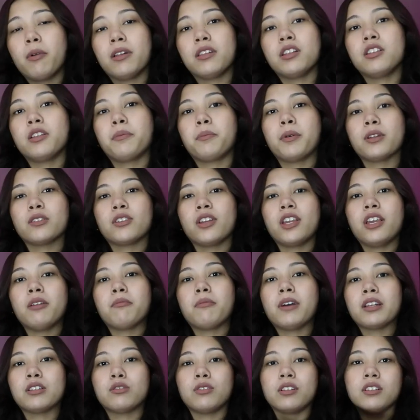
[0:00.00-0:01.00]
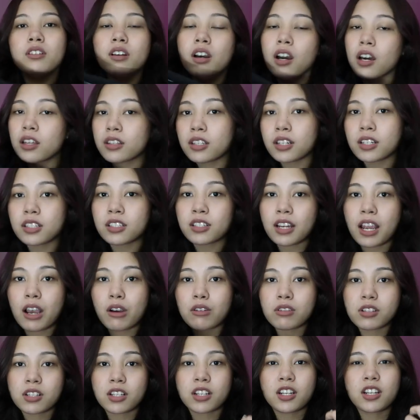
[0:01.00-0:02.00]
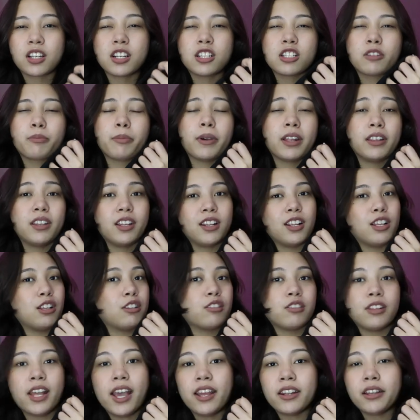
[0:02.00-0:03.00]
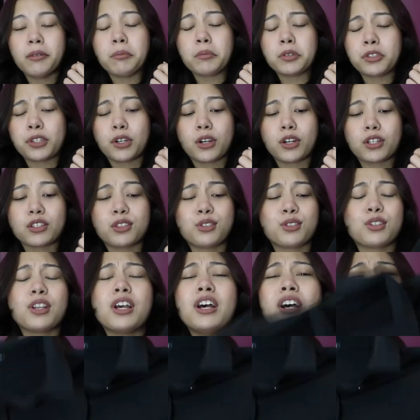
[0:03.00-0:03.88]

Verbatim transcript: Pwede nyo pa ito i-match with other trousers, pwede rin denim shorts.